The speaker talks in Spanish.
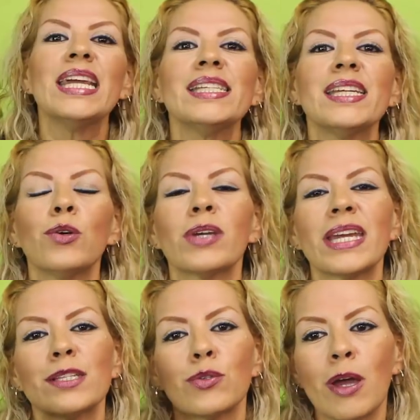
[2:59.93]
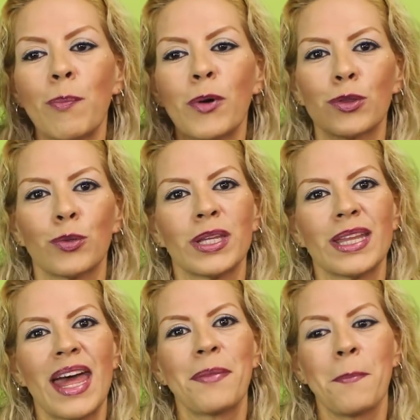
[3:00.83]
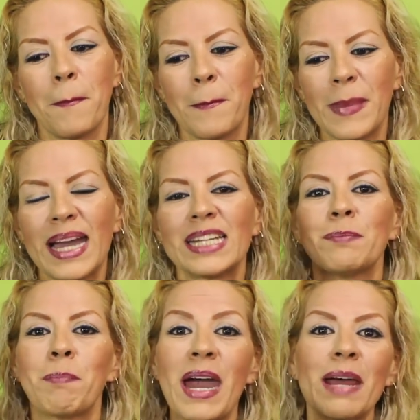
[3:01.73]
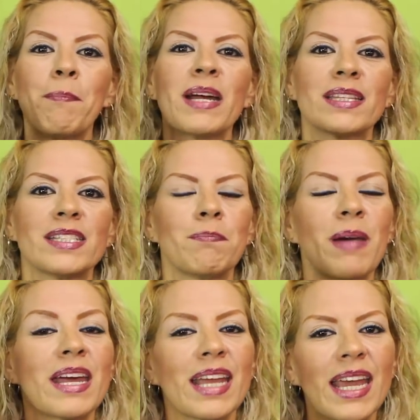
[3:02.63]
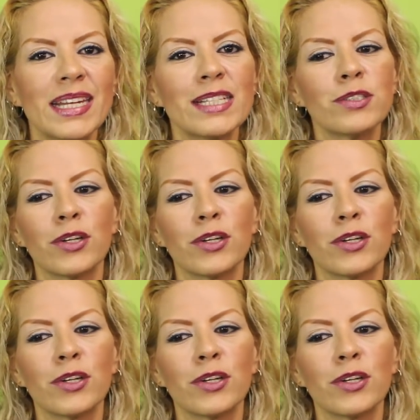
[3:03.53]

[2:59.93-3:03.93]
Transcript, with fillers: Y si tú quieres una oportunidad más para participar en el